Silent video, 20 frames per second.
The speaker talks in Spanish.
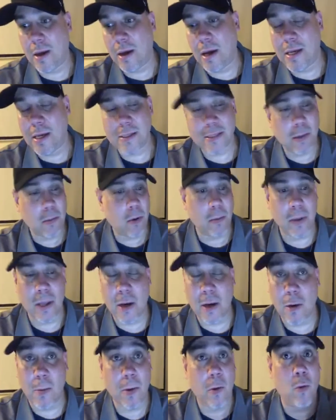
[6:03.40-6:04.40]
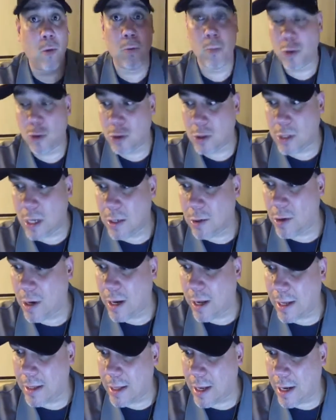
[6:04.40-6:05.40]
ay, se me olvida el nombre, hubo muchos años en
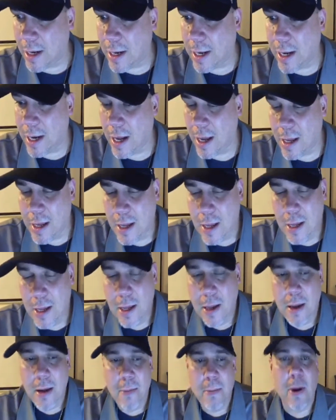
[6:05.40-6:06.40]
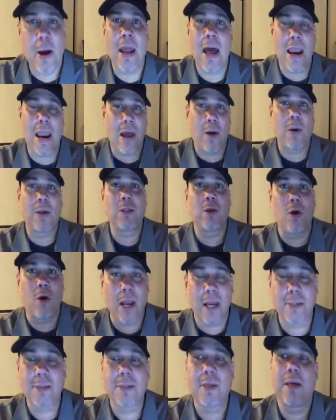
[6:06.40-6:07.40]
Grandes Ligas. Pero nada, la cuestión
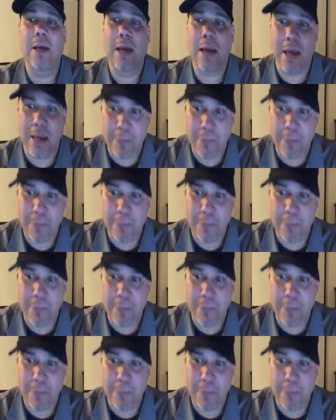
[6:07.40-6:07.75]
es, es